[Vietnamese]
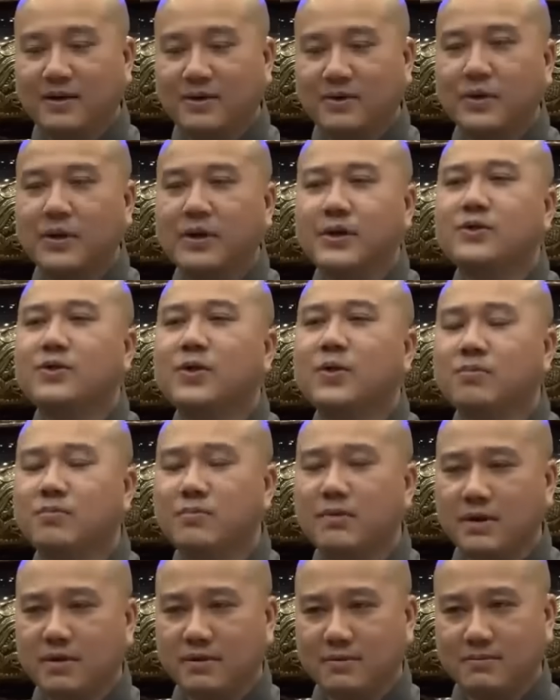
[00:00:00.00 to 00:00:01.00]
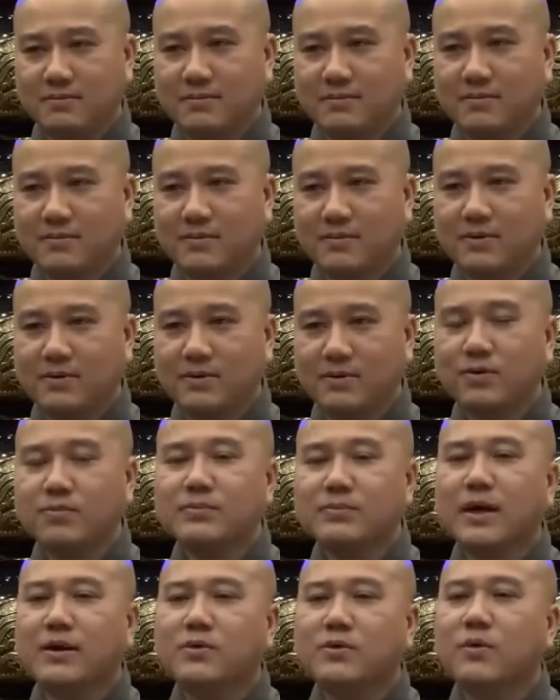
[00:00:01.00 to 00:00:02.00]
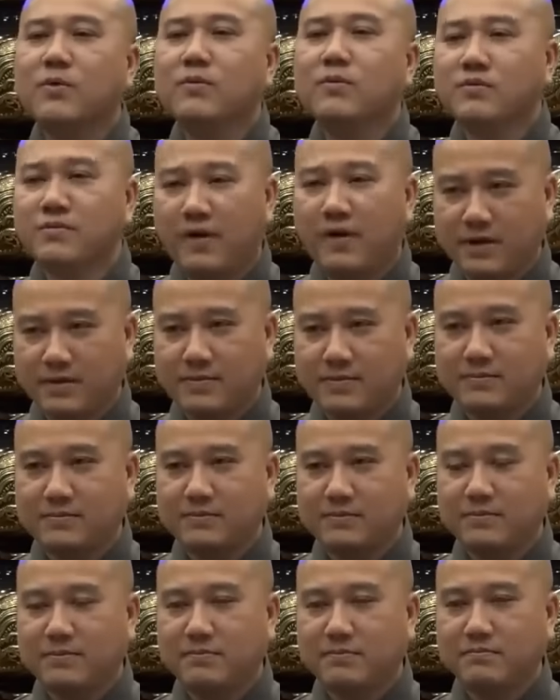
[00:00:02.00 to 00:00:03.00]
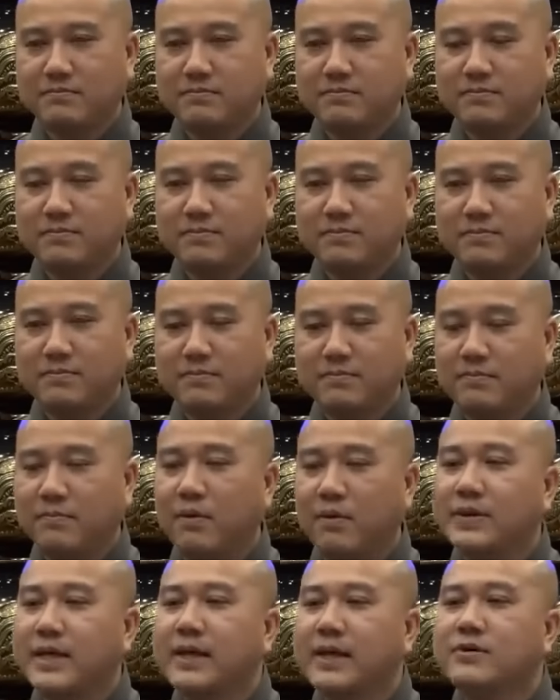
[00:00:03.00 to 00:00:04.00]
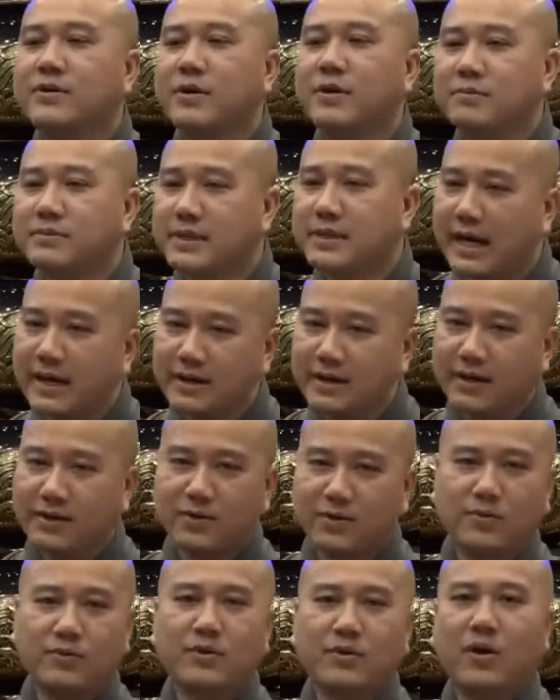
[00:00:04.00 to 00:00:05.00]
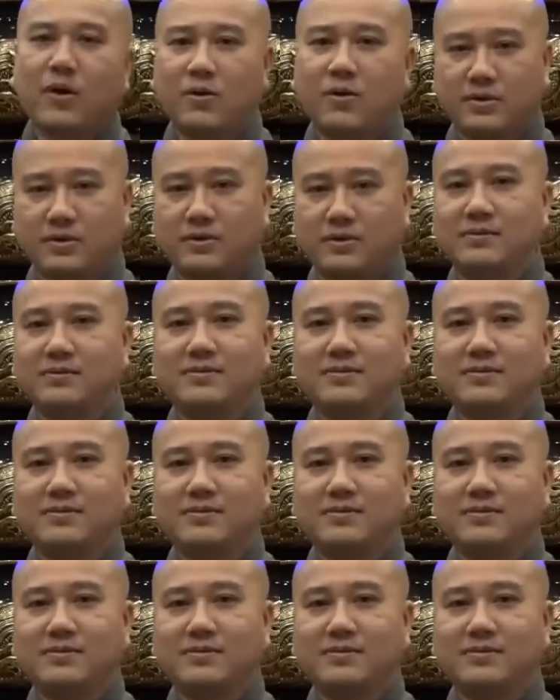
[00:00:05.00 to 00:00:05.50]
Thủy chung á, chúng ta cúng Phật một chén cơm trắng là đủ rồi.